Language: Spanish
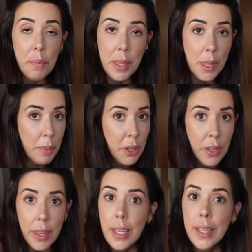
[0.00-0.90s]
de cepillo
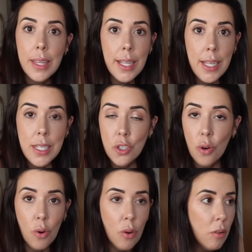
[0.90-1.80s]
de dientes
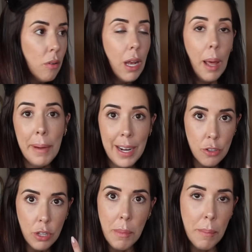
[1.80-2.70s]
o el
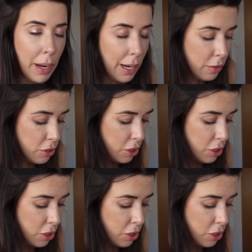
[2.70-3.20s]
aparato también para la noche,